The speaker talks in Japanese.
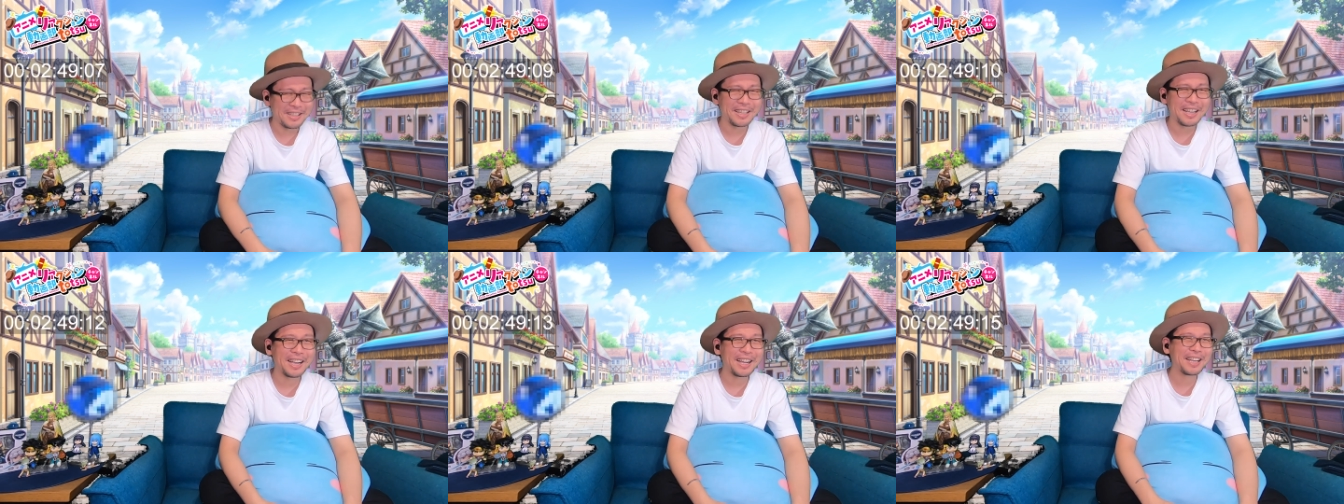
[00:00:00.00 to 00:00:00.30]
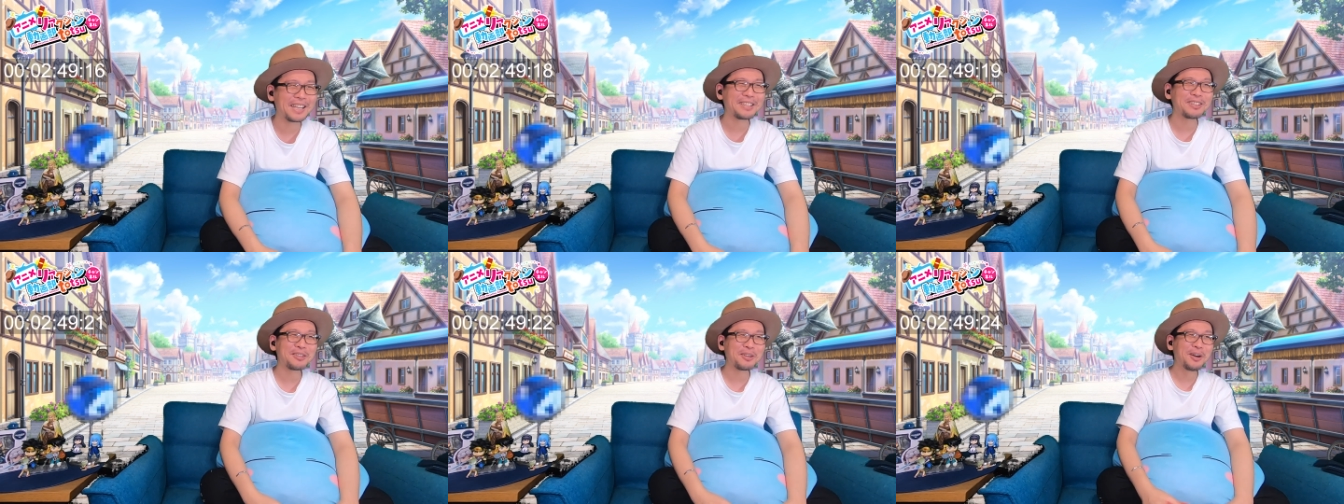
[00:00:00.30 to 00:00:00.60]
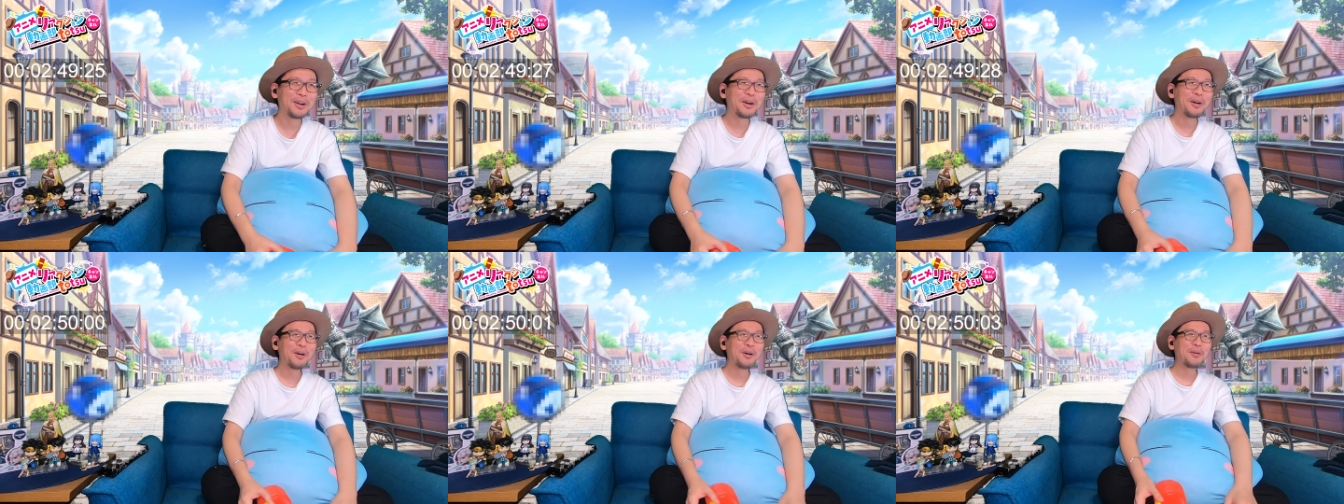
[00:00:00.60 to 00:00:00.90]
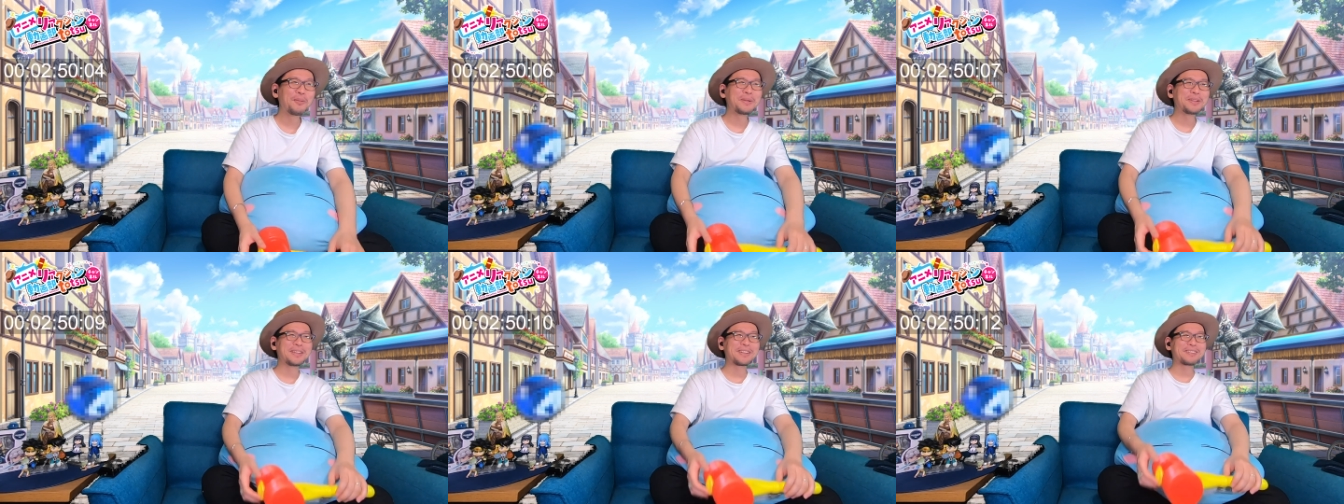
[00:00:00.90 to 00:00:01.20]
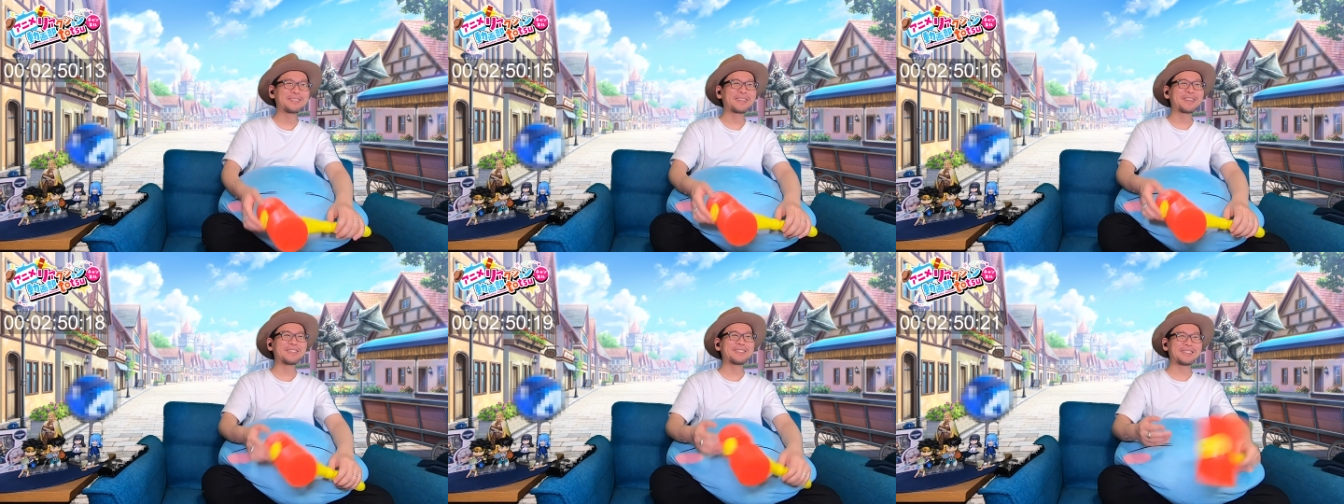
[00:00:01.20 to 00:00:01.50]
意外と褒めて
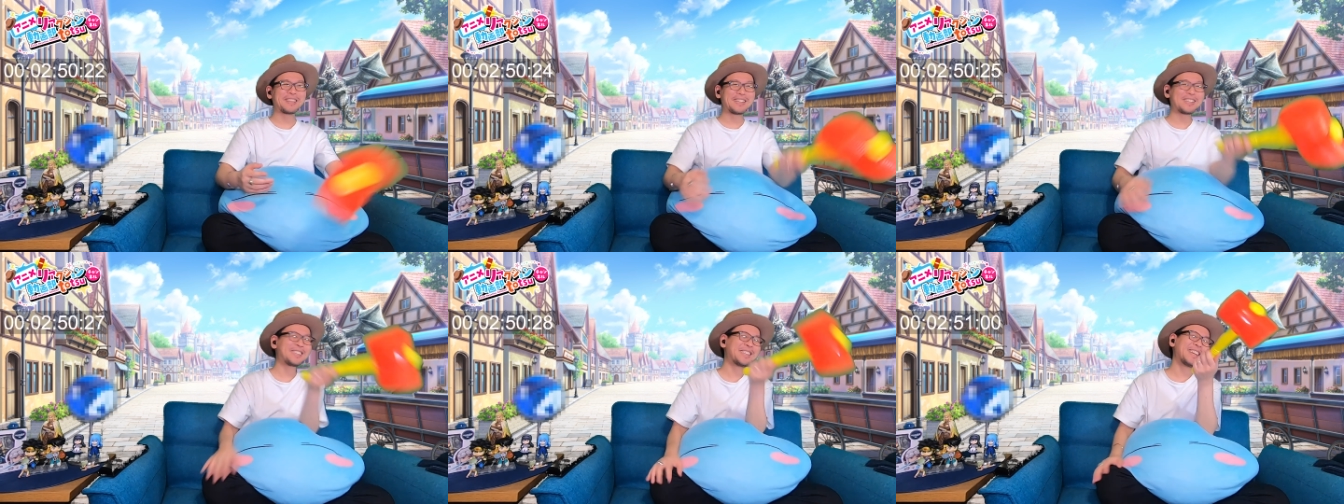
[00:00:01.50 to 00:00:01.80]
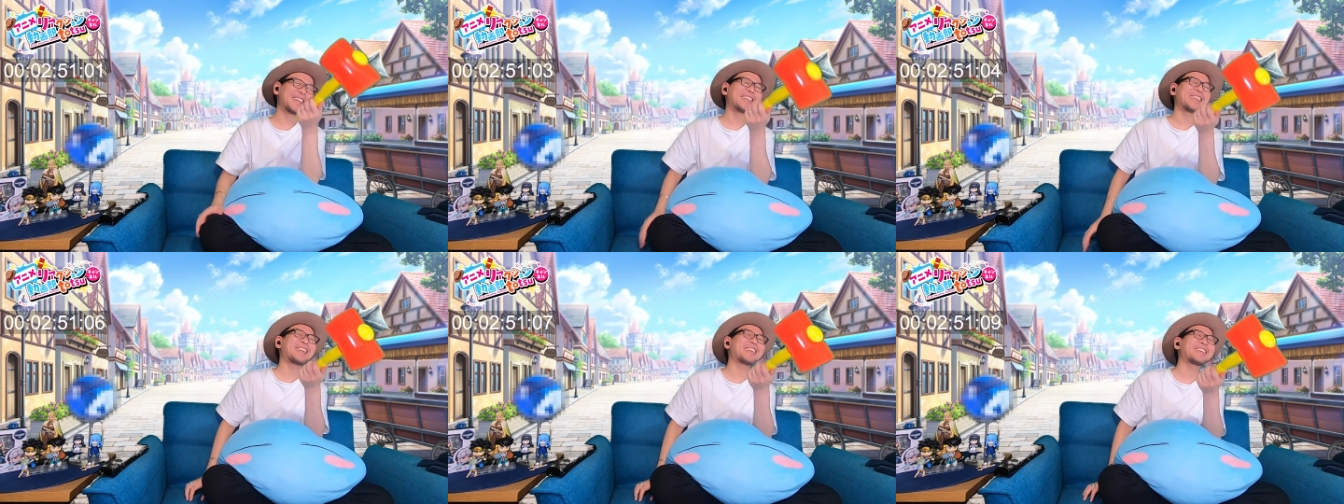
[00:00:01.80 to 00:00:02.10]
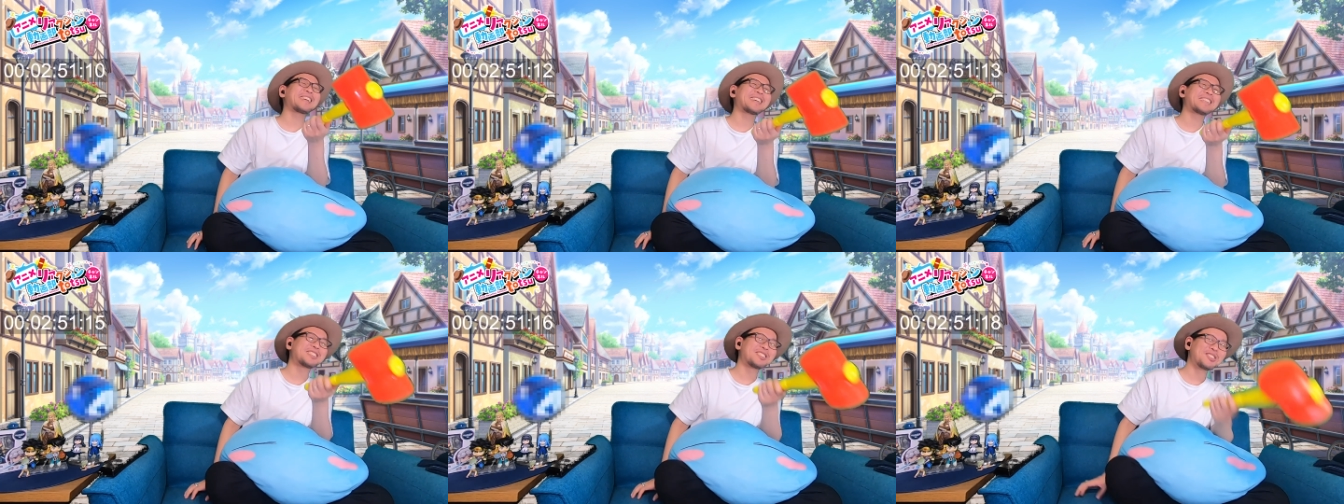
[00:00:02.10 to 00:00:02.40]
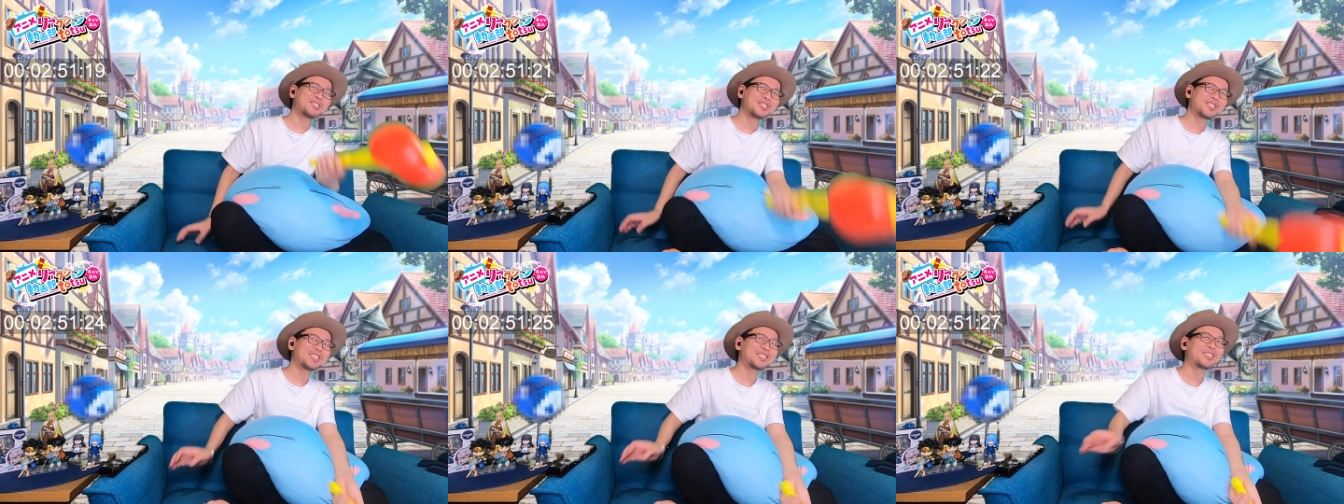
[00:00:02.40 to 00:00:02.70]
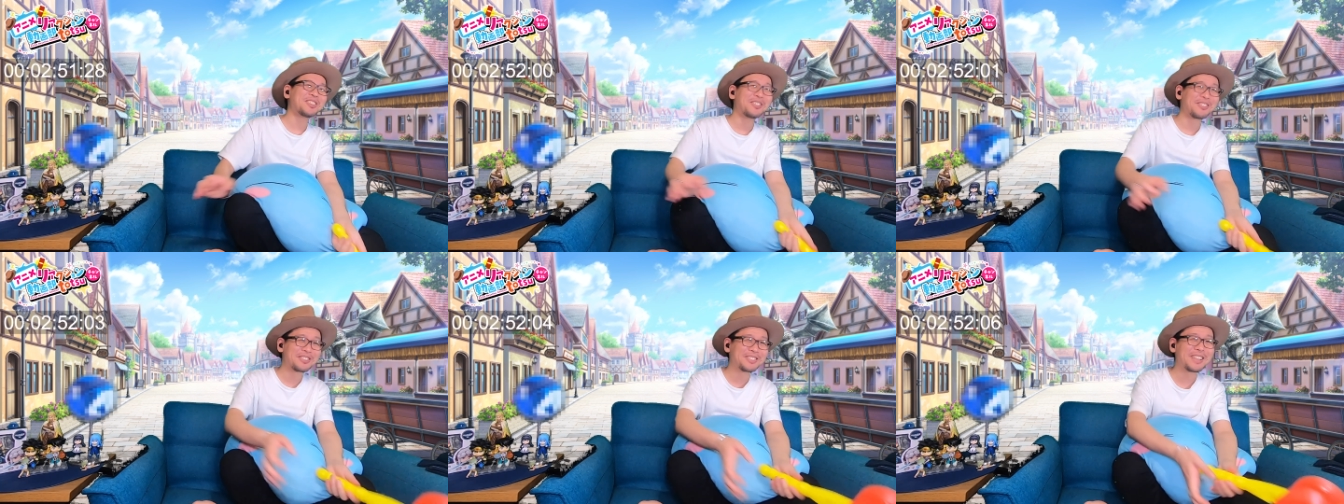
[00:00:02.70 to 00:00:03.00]
くれるんだ。いやいやいや、調子
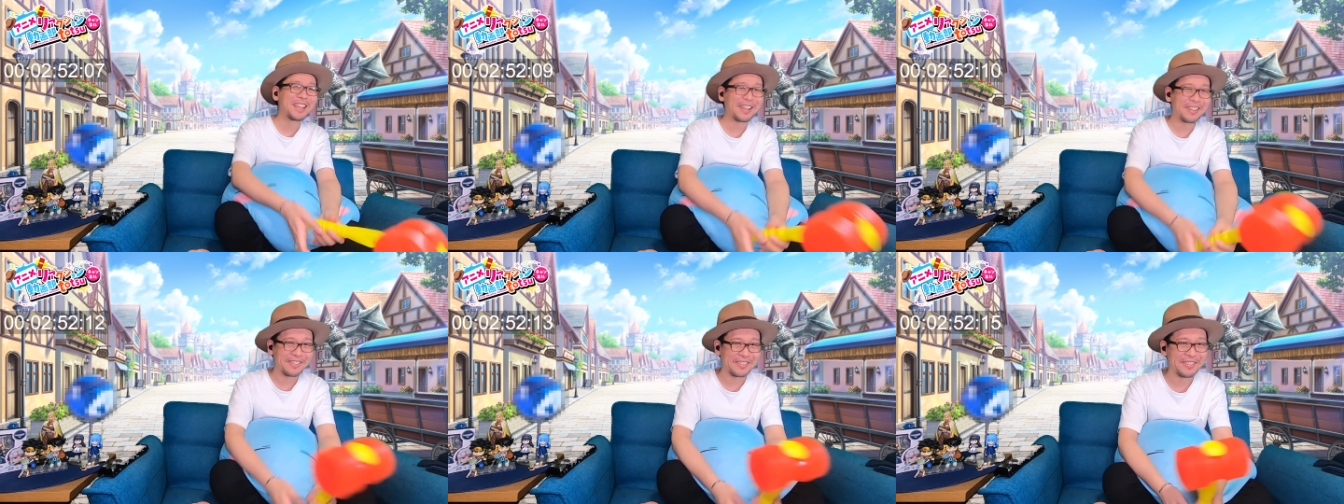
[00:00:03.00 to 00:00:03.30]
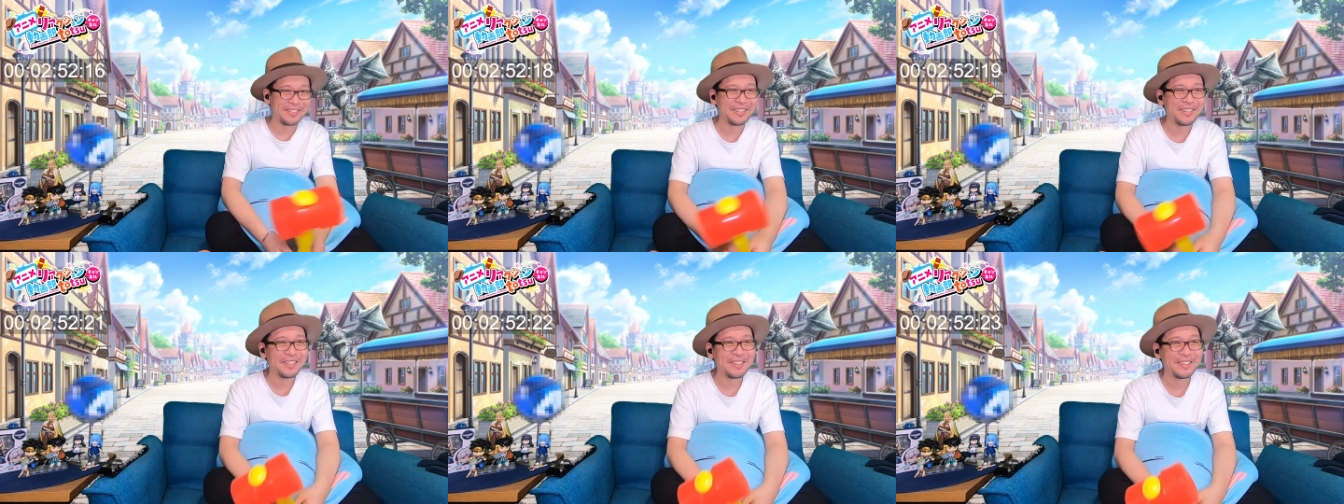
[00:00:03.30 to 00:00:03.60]
に乗るなよ。